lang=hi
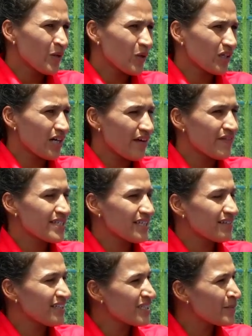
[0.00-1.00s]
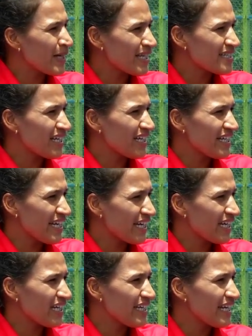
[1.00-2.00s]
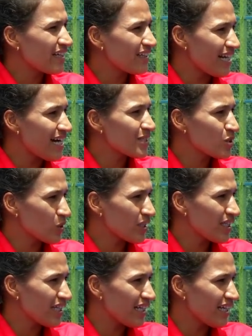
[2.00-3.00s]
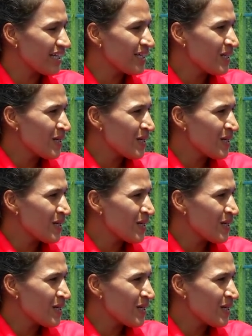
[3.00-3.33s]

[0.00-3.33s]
और काफ़ी साल दस बारह साल इंडिया के लिए क्लास हॉकी खेले